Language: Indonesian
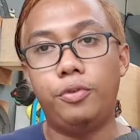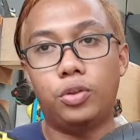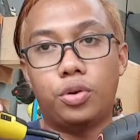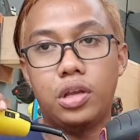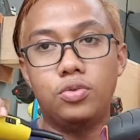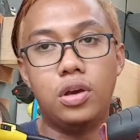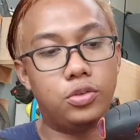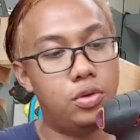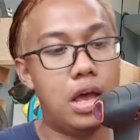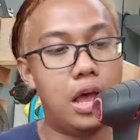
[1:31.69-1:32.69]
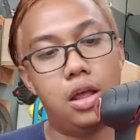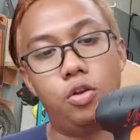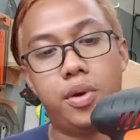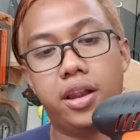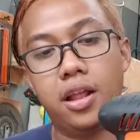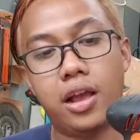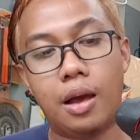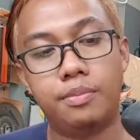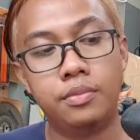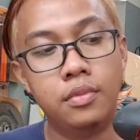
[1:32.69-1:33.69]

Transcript: Fiturnya juga sudah lumayan lengkap.